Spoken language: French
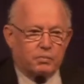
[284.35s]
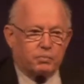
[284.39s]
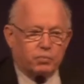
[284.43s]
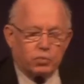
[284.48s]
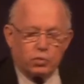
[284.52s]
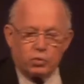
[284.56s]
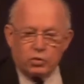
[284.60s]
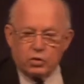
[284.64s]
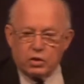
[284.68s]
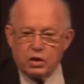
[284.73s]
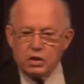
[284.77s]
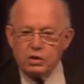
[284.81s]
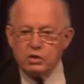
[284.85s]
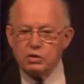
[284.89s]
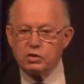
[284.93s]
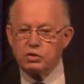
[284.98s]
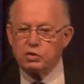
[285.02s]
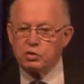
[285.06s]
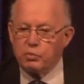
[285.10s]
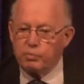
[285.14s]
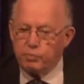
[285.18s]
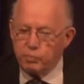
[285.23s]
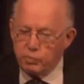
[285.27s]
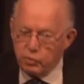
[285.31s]
pour lequel j'ai
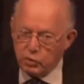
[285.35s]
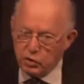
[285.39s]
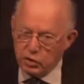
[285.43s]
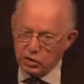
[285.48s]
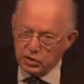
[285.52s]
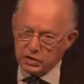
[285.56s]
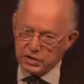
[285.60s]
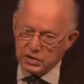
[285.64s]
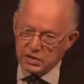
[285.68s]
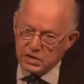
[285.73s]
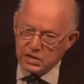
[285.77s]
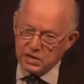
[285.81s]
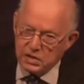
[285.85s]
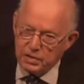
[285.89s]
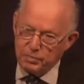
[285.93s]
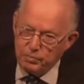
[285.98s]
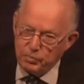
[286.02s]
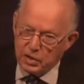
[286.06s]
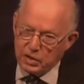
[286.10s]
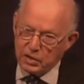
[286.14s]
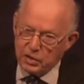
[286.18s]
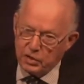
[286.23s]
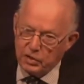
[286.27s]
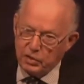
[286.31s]
le plus grand estime
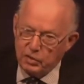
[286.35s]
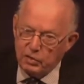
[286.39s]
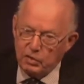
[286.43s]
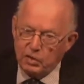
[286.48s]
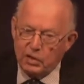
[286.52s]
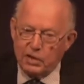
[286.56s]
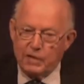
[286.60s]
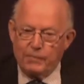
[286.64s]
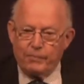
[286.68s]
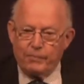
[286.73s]
d'ailleurs.